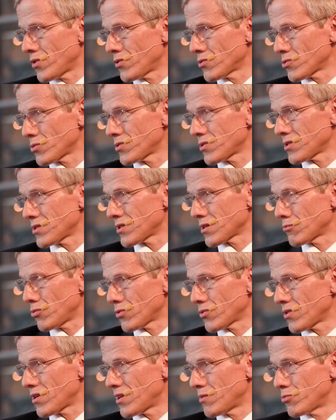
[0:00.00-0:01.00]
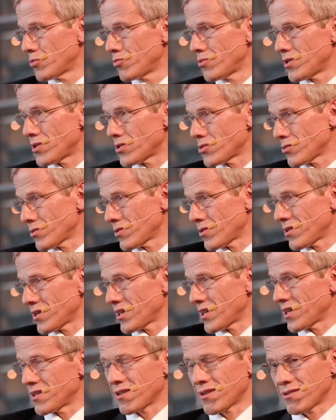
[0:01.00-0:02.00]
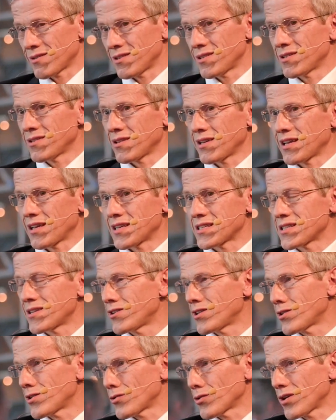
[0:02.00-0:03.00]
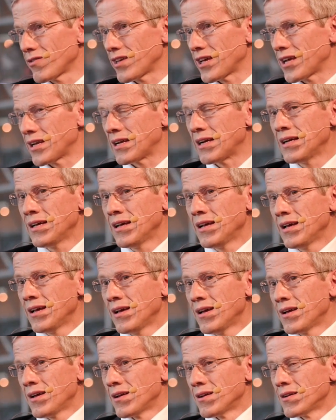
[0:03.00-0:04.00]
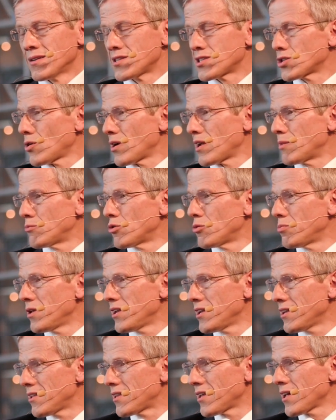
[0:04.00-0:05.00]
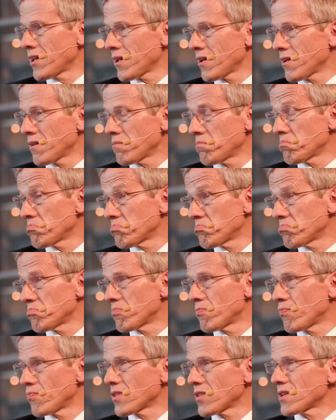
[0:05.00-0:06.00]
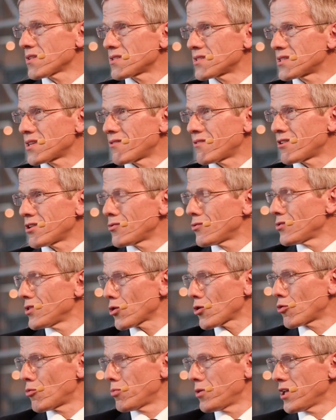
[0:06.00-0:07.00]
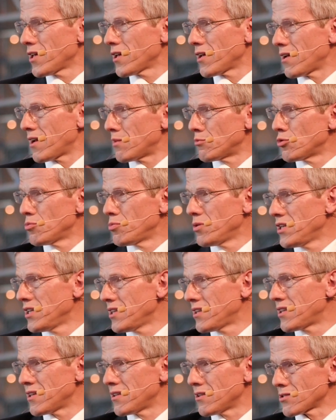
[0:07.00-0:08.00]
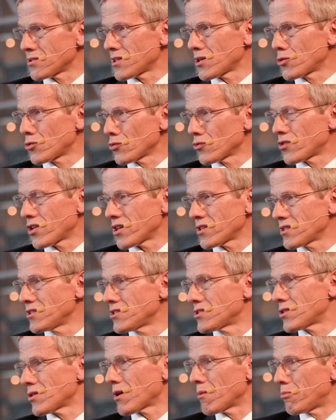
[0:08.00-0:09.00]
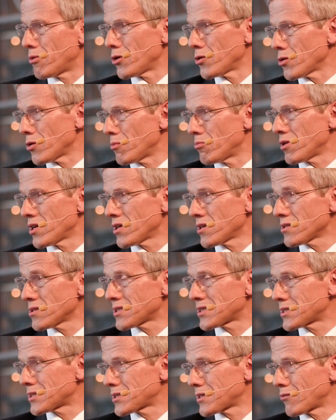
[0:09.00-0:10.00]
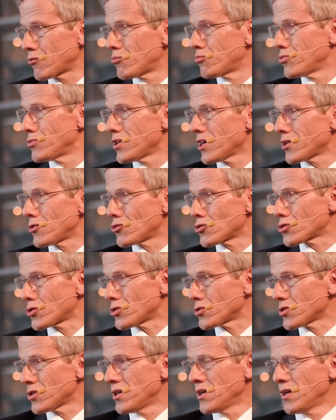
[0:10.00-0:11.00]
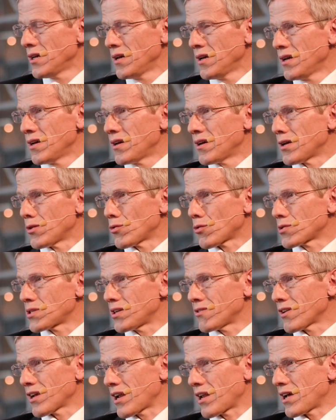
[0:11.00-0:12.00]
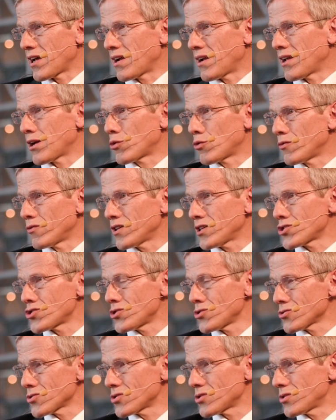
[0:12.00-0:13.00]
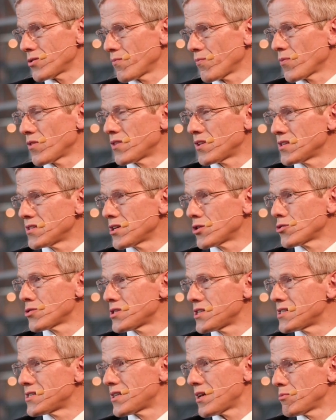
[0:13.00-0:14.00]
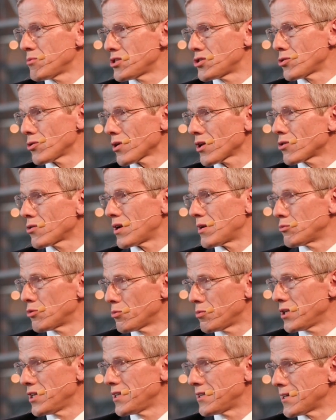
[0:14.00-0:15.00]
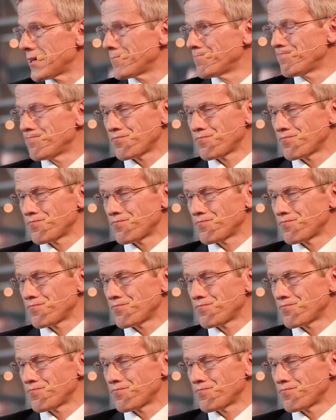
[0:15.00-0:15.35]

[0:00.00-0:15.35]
65% de la population dans les, 15 à 20 ans qui viennent sans la mobilité, ça va devenir compliqué. La mobilité dans un contexte qui ne serait pas urbain, ça ne veut plus dire grand-chose. Et donc c'est vrai que la, convergence des écosystèmes historiques de la mobilité,